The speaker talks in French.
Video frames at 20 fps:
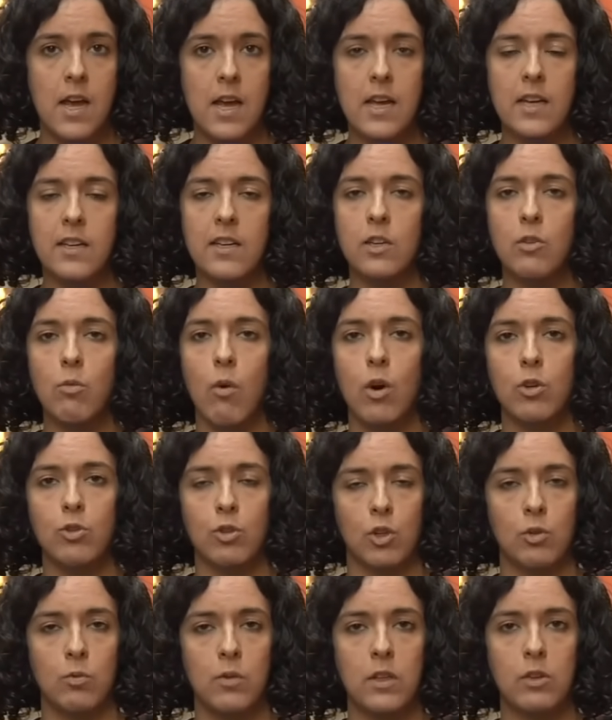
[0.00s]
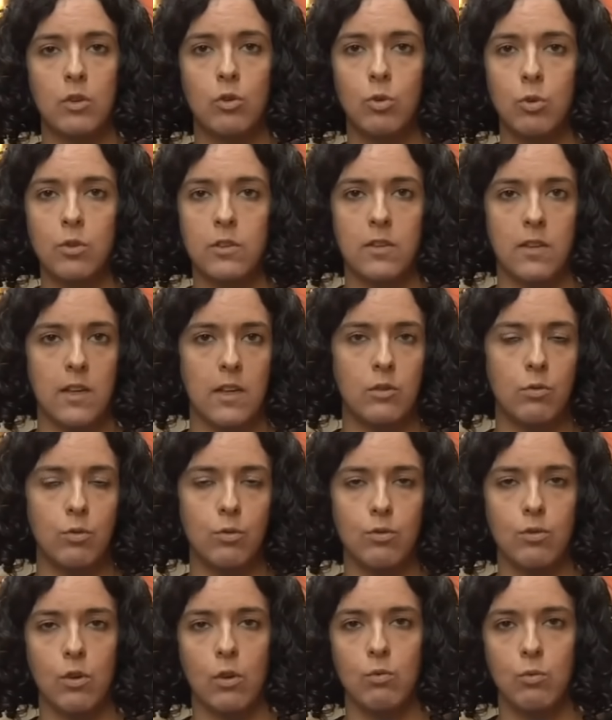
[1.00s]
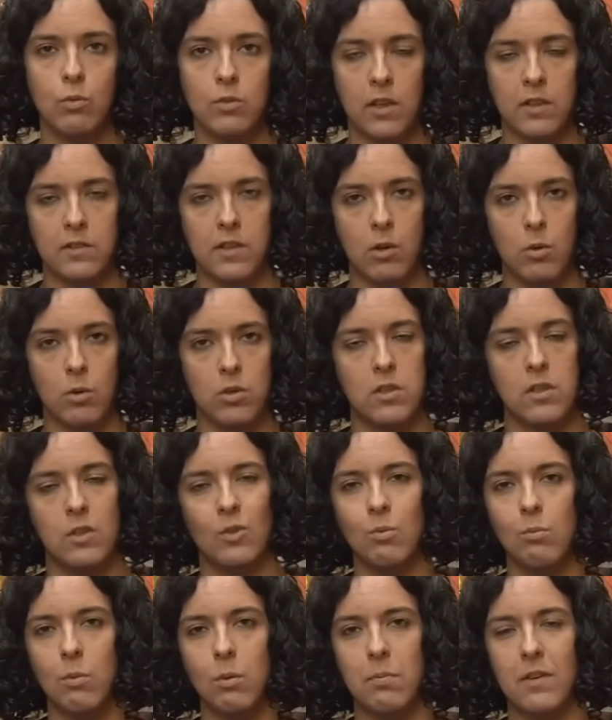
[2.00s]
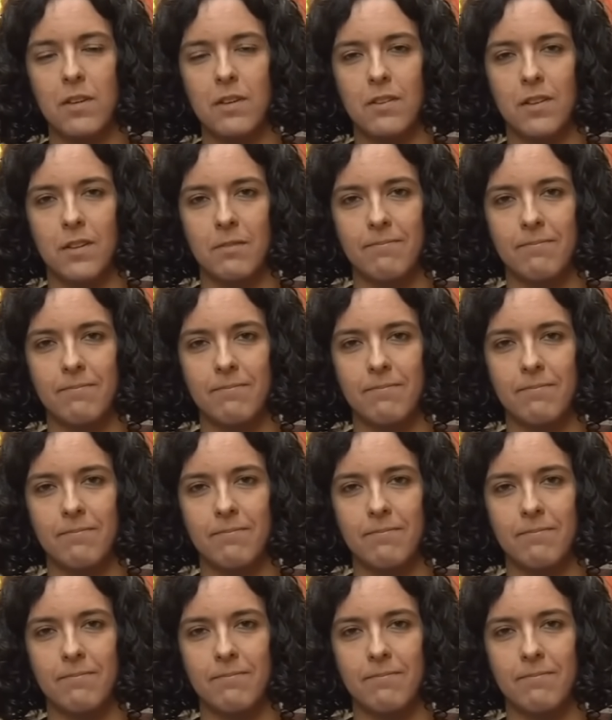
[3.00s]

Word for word: et qui doit aujourd'hui toutes et tous nous interroger, nous mobiliser.